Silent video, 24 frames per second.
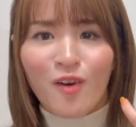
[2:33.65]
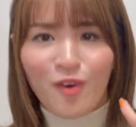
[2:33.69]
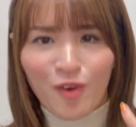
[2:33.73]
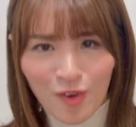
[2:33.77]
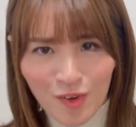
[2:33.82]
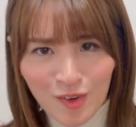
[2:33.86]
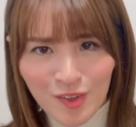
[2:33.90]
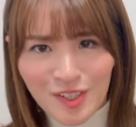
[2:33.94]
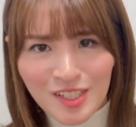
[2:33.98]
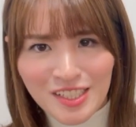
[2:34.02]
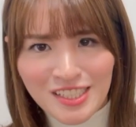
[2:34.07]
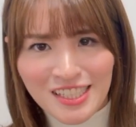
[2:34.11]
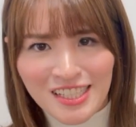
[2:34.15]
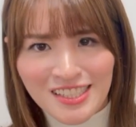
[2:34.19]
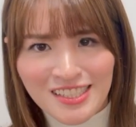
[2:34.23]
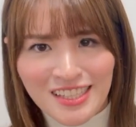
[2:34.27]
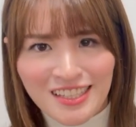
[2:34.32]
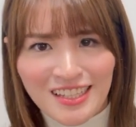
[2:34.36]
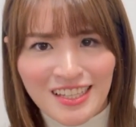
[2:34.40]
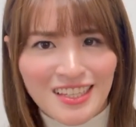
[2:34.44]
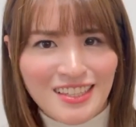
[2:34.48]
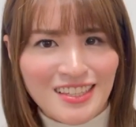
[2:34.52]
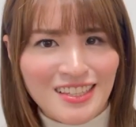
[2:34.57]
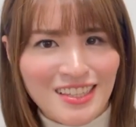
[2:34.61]
お送りさ
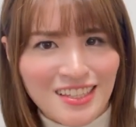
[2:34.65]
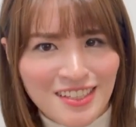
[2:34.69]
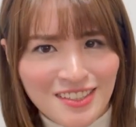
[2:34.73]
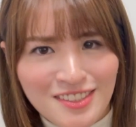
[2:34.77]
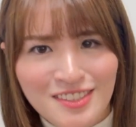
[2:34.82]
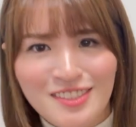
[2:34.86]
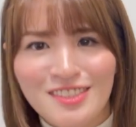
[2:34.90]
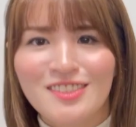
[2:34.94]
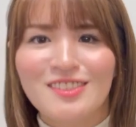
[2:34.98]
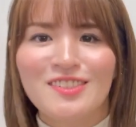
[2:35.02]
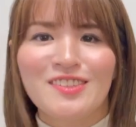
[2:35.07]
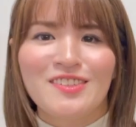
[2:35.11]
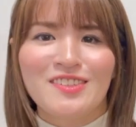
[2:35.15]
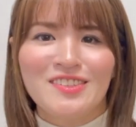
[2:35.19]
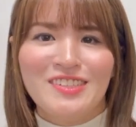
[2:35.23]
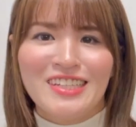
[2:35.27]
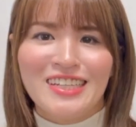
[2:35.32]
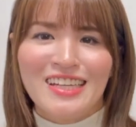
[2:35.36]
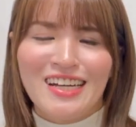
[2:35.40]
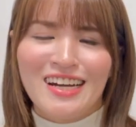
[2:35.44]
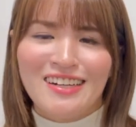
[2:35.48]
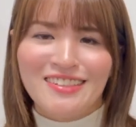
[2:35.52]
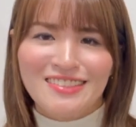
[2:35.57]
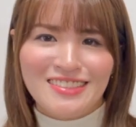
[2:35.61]
せていただくという
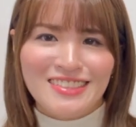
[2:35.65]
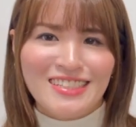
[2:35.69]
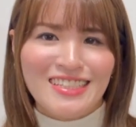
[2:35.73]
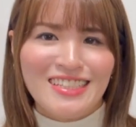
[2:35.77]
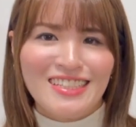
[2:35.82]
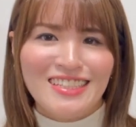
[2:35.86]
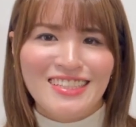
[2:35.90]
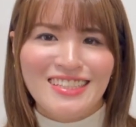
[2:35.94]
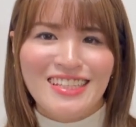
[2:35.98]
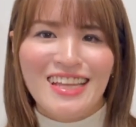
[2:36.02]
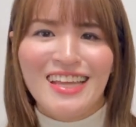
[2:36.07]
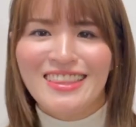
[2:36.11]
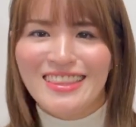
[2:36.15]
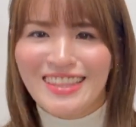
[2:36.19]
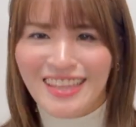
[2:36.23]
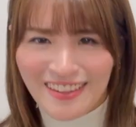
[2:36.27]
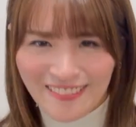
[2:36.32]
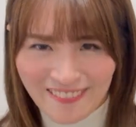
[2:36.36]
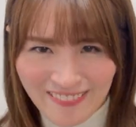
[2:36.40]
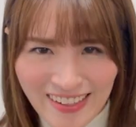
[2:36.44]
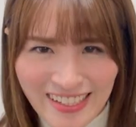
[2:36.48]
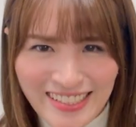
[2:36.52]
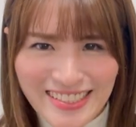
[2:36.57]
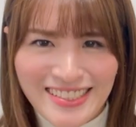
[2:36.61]
企画になって
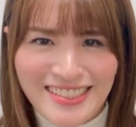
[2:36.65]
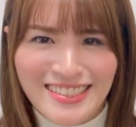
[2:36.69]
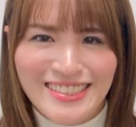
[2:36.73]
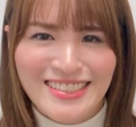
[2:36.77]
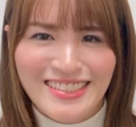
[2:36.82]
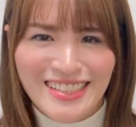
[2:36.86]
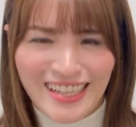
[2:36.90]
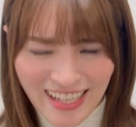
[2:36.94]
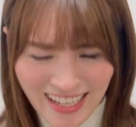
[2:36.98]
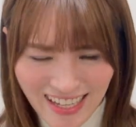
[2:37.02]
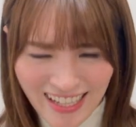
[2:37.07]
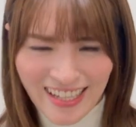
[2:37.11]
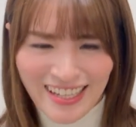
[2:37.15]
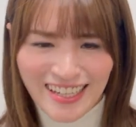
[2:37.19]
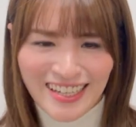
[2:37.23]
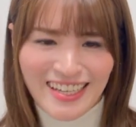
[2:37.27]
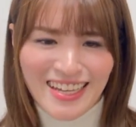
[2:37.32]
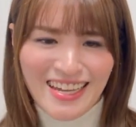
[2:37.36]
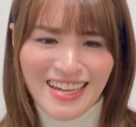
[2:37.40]
います。はい